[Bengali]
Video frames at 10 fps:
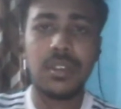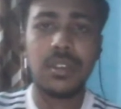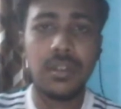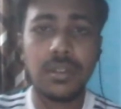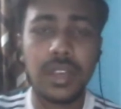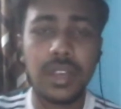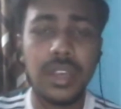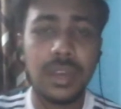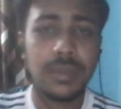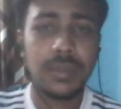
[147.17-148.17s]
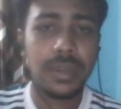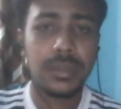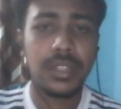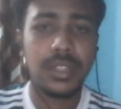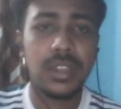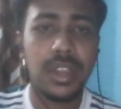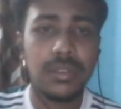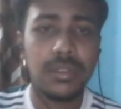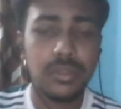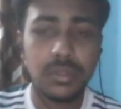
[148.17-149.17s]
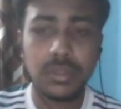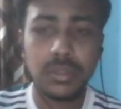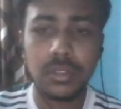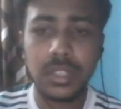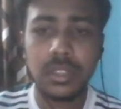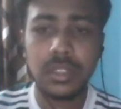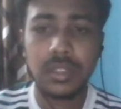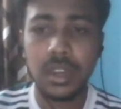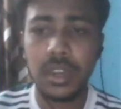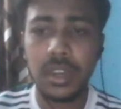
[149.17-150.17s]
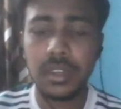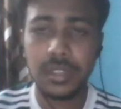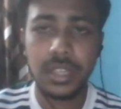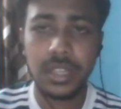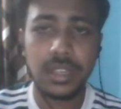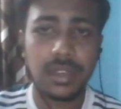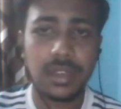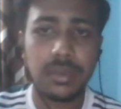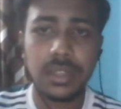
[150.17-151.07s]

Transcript: ওকে আমরা আমাদের লাইভ শুরু করি আর দেরি না করে